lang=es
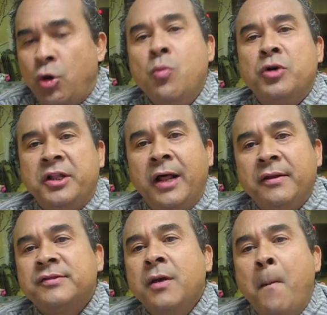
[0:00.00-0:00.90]

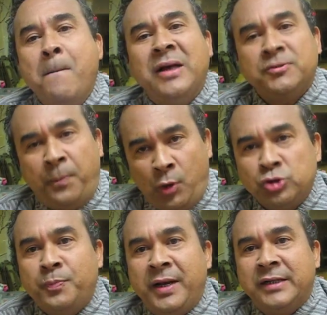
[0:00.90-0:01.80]
comunidades más
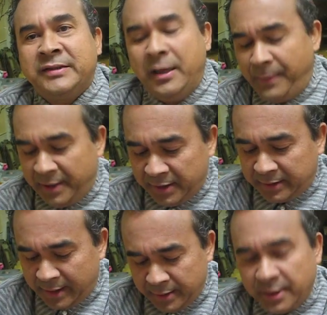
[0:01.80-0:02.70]
prósperas del planeta.